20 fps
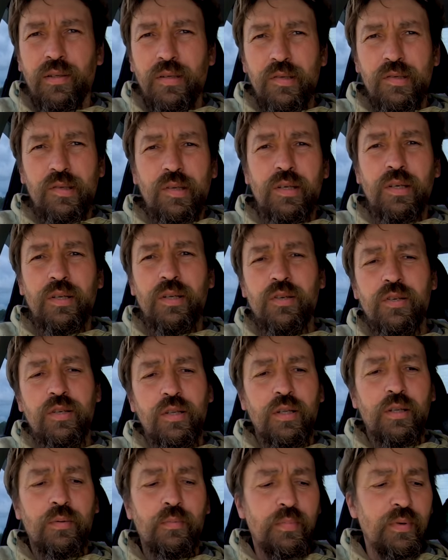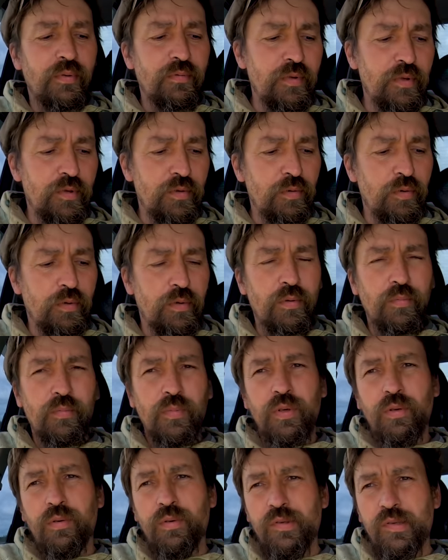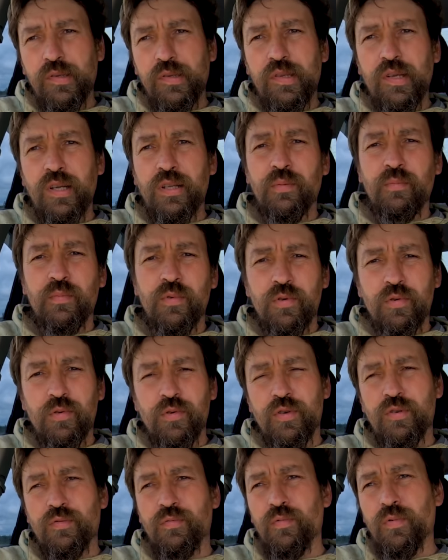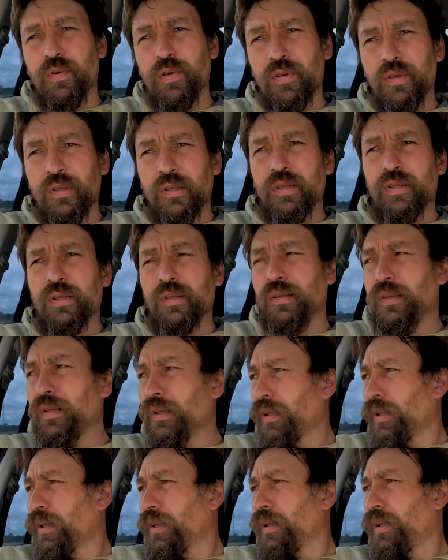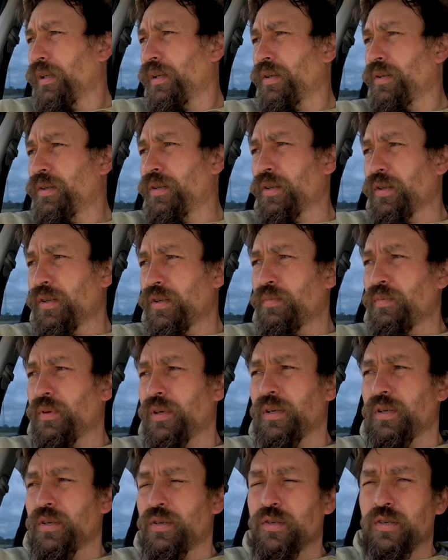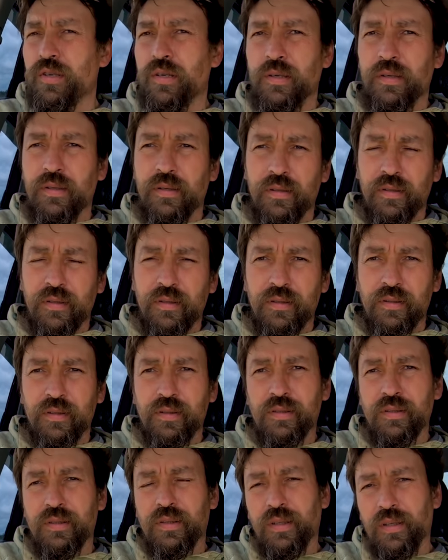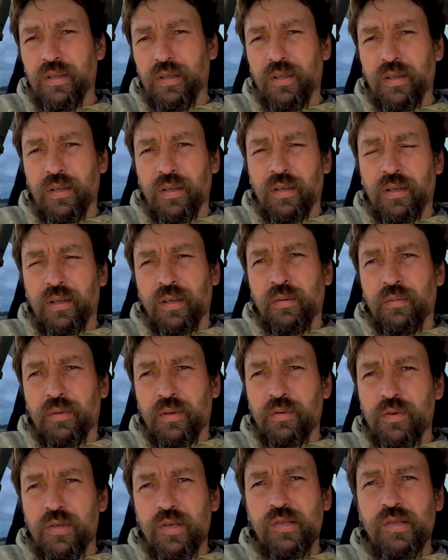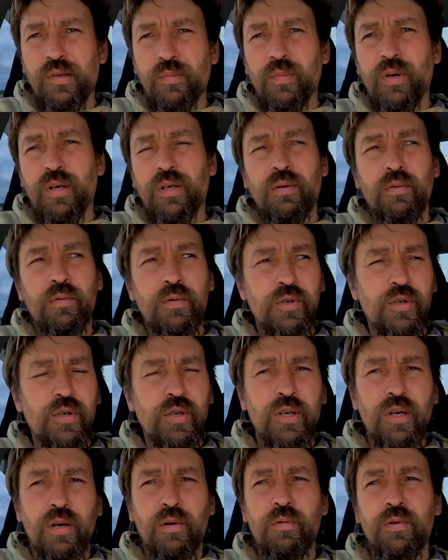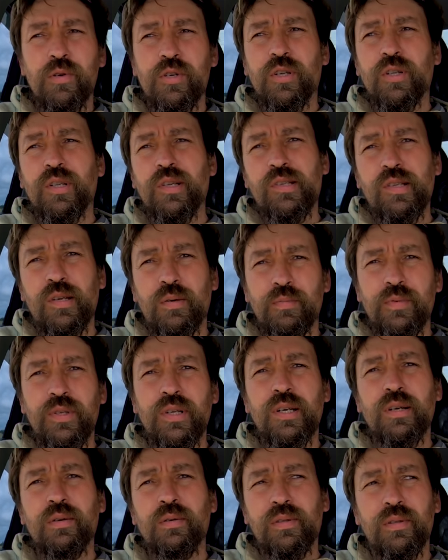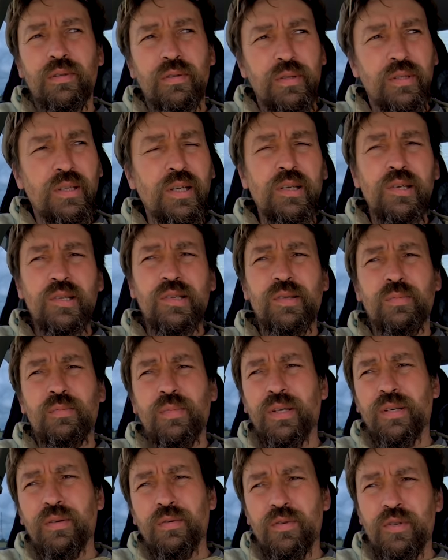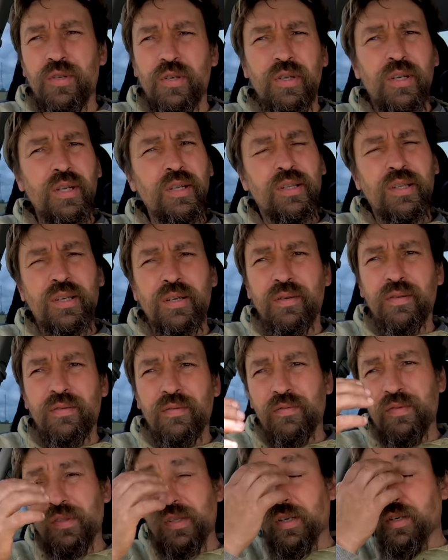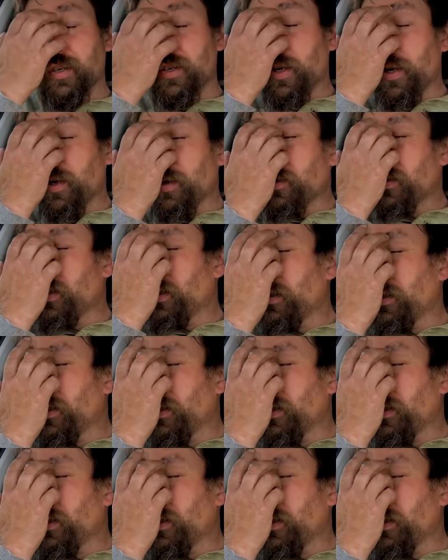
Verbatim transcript: Если, конечно, нам повезет, то мы ее застанем еще живой. Это хотелось бы, конечно. Потому что собака очень хорошая, на самом деле. Вот такие собаки очень редко встречаются.